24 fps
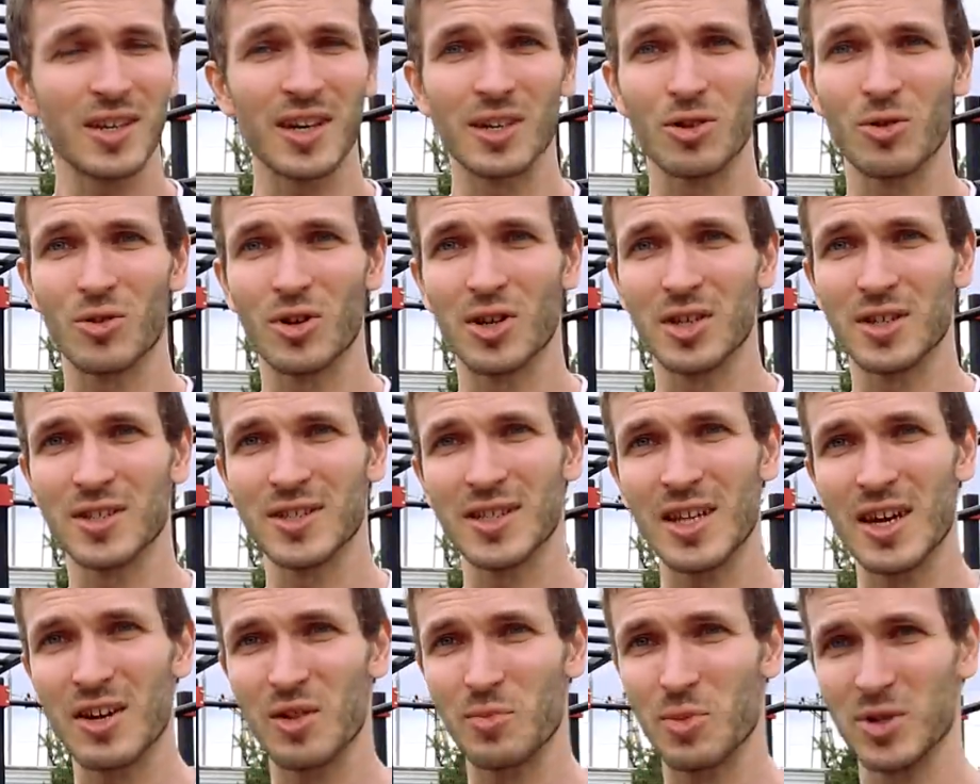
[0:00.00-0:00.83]
которые
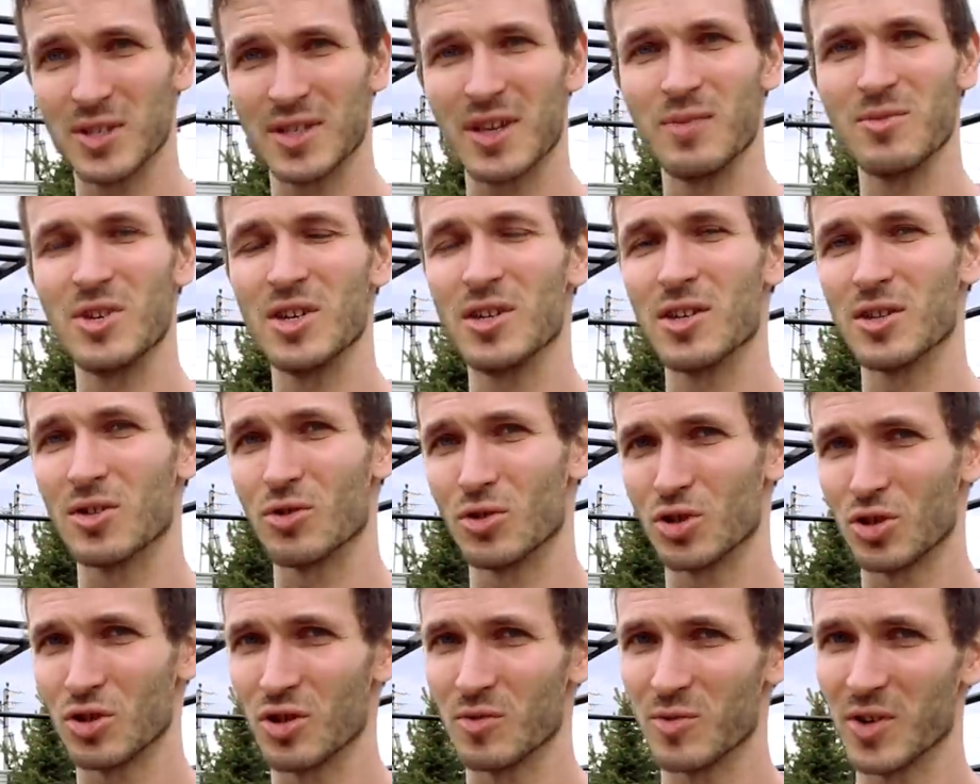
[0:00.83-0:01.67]
ставят под сомнение
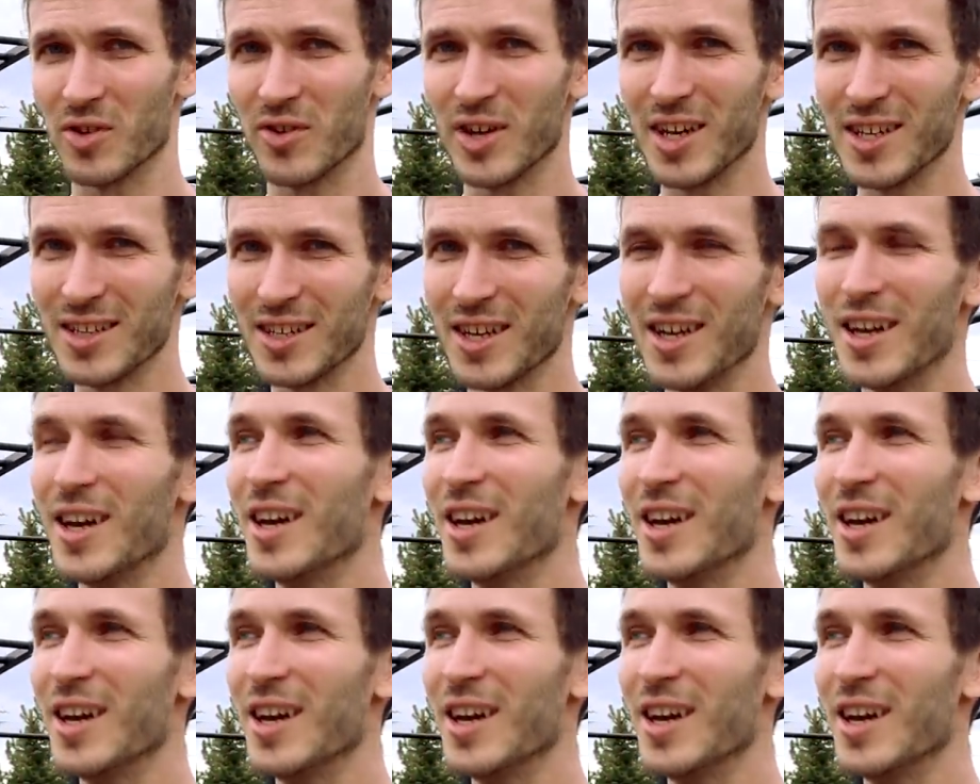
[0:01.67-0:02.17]
то, что им говорят,